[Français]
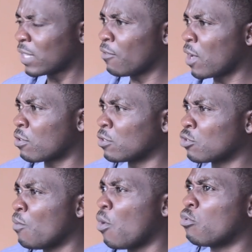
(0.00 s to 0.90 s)
vous allez vous rendre
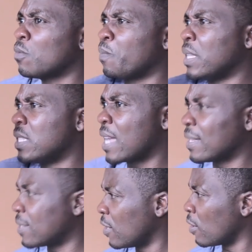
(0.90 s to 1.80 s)
compte que beaucoup de
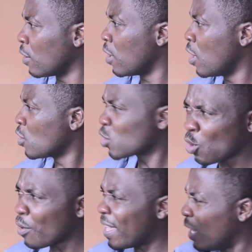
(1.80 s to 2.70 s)
prédicateurs
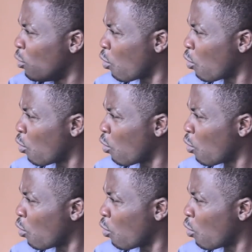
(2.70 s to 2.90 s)
sont